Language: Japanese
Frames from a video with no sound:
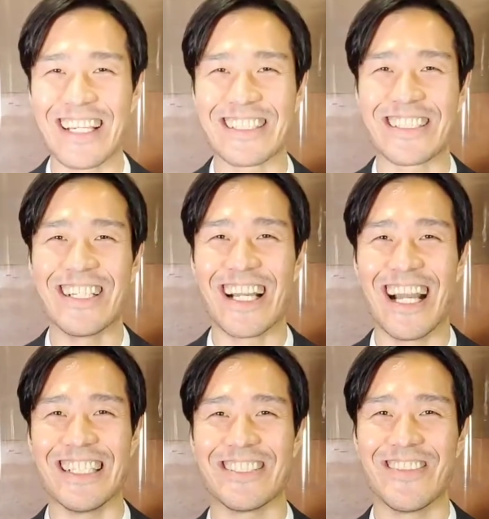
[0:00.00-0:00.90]
い。よろしくお
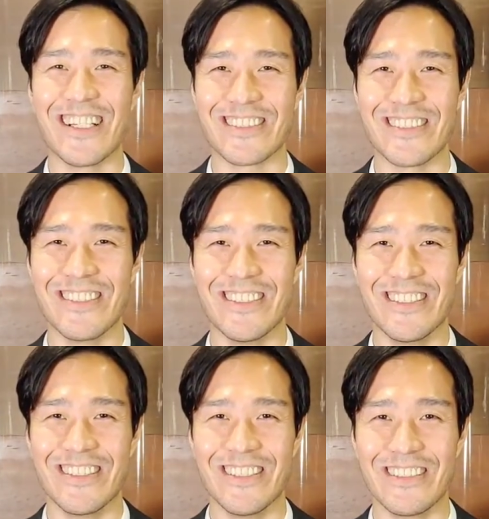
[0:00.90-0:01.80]
願いします。
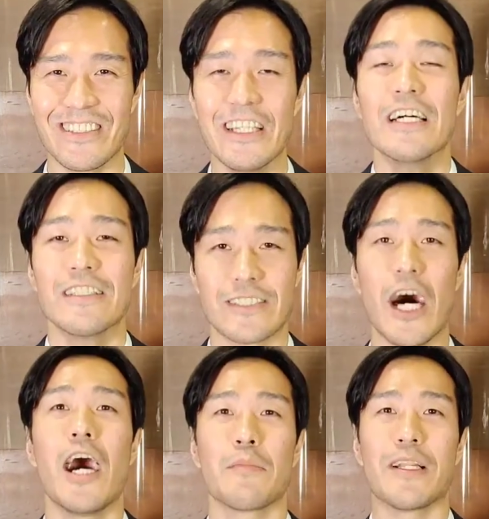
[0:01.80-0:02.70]

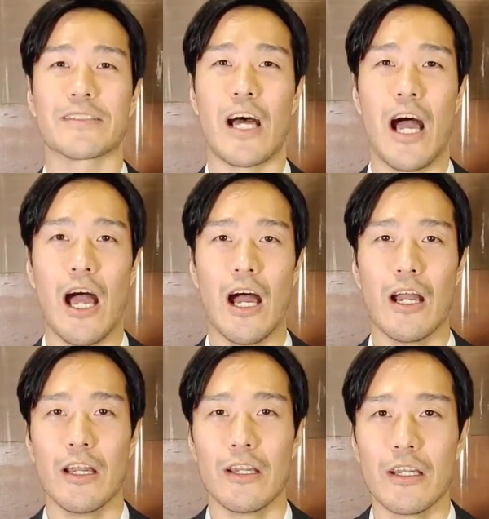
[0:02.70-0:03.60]
さあ、皆さん。
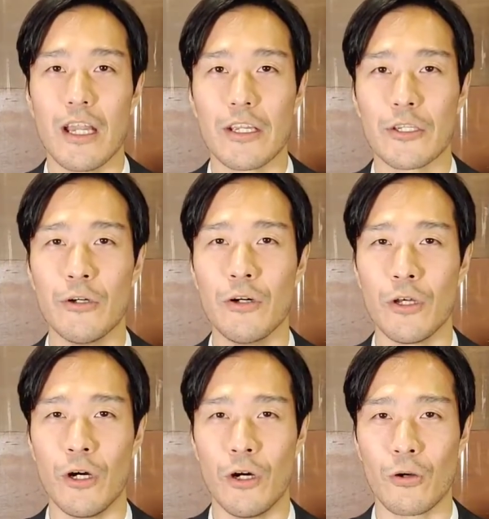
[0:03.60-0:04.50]
今日
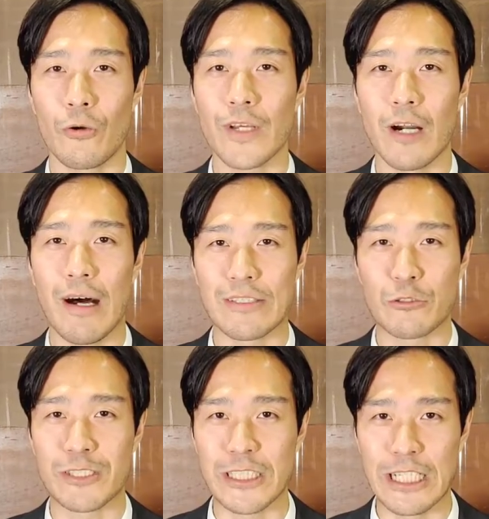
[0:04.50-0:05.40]
の小坂は
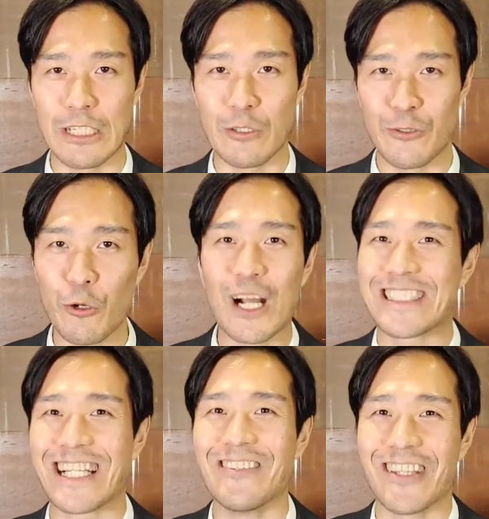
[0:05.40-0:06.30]
少し、どこが
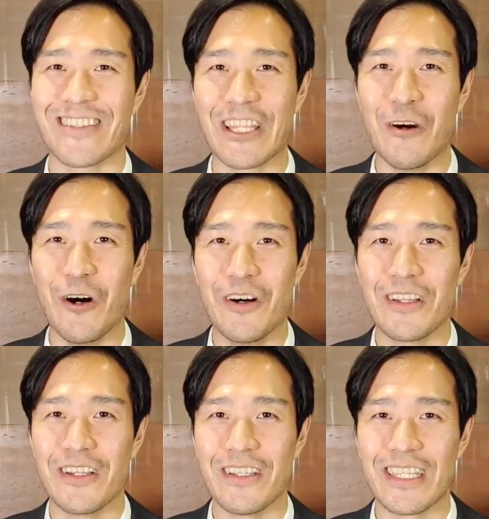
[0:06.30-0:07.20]
違うんですけど、
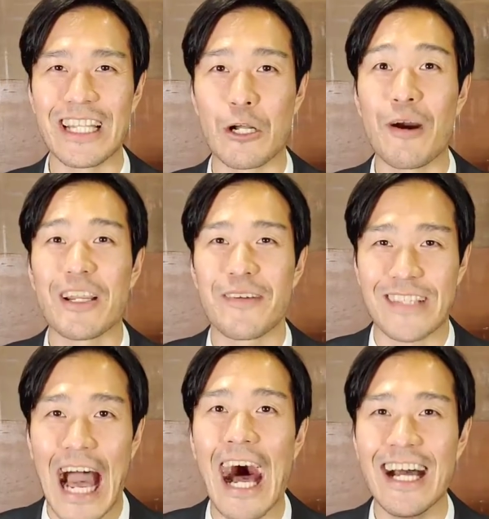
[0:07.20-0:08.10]
何かわかります
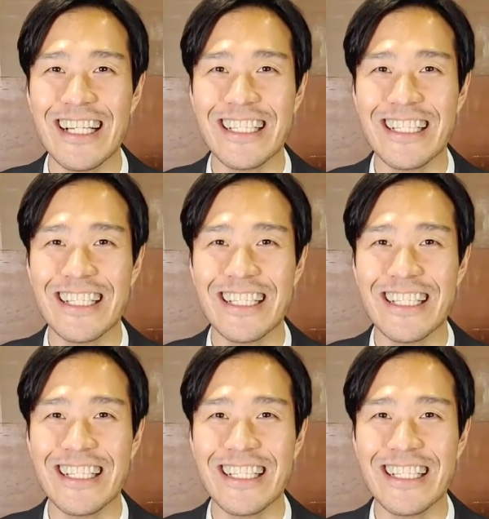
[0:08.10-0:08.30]
か